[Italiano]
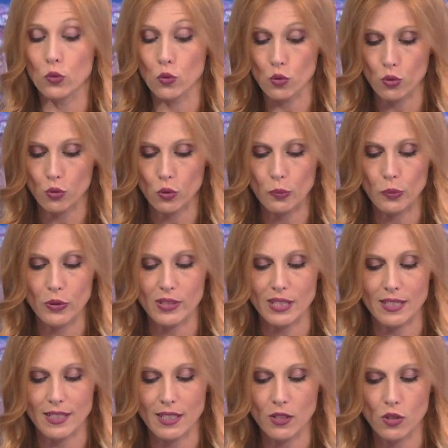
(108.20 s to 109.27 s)
non
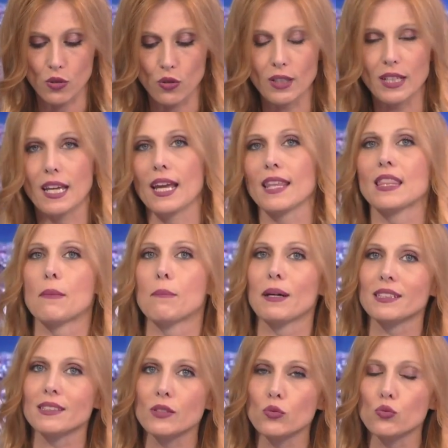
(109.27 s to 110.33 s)
sottoposta a sanzioni e da
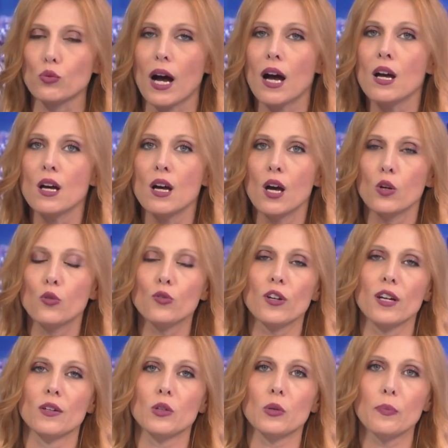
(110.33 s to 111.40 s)
parte sua
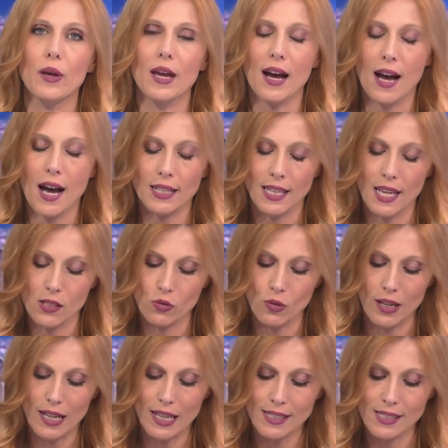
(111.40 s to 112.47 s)
l'Unione Europea ha
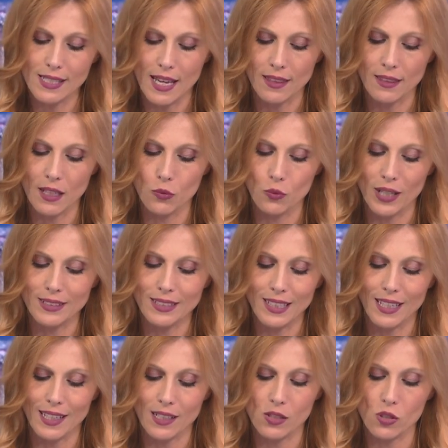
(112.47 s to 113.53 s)
chiesto alle aziende una
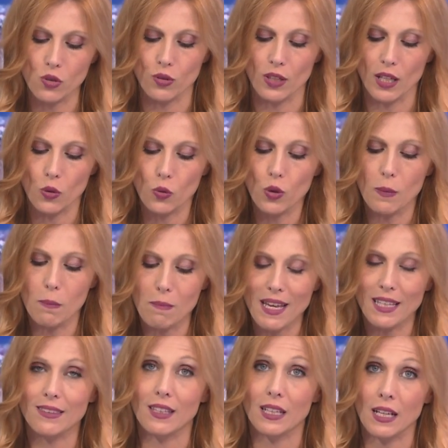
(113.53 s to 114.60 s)
dichiarazione in cui
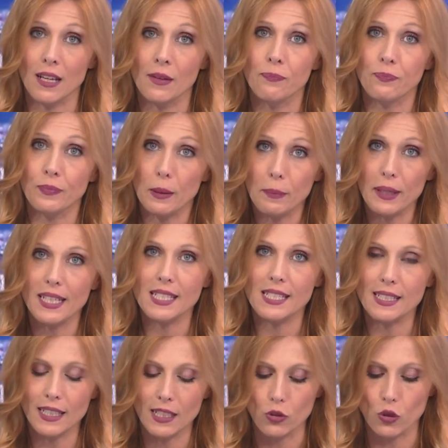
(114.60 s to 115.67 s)
mettere per
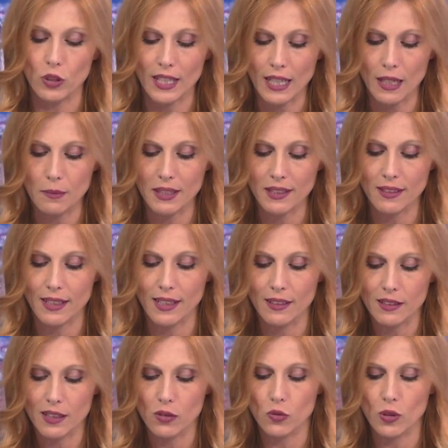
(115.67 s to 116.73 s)
iscritto chiaramente che
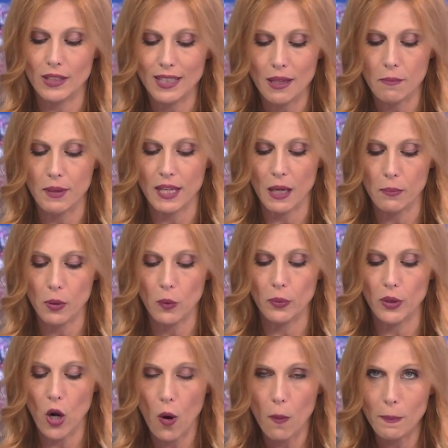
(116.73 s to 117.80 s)
intendono adempiere ai
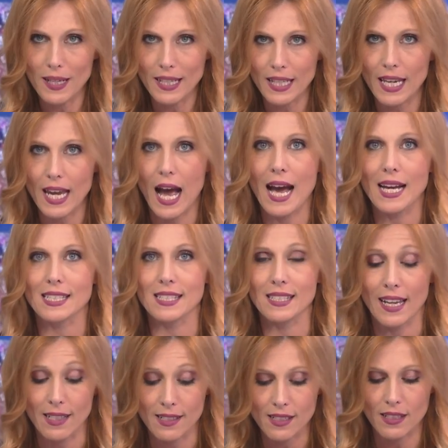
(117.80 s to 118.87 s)
propri obblighi ai
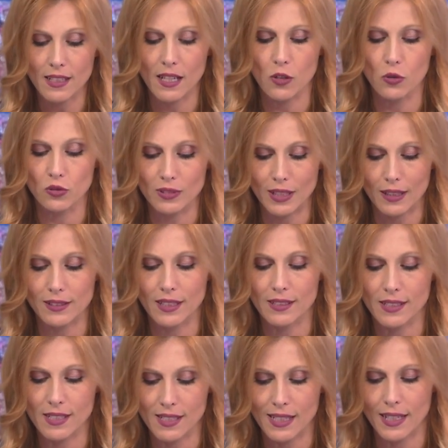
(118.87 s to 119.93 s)
sensi dei contratti
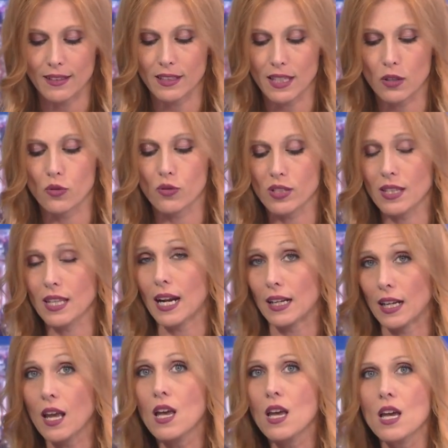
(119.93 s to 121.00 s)
esistenti e
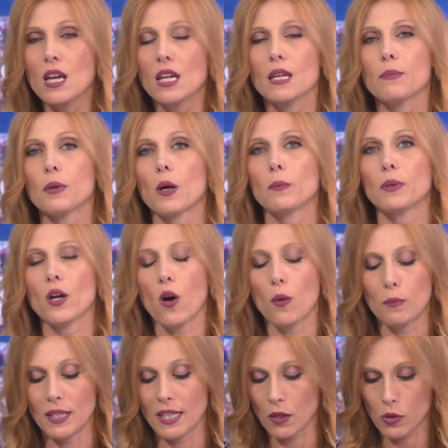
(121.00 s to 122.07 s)
considerare i propri
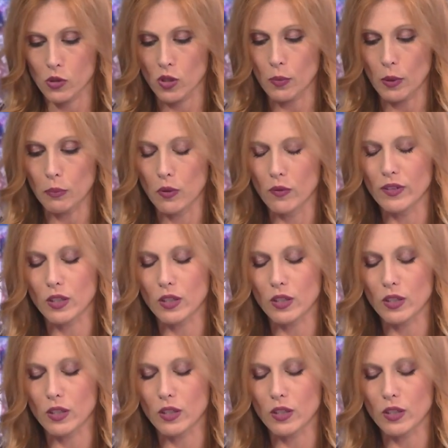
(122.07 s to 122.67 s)
obblighi, questo è proprio il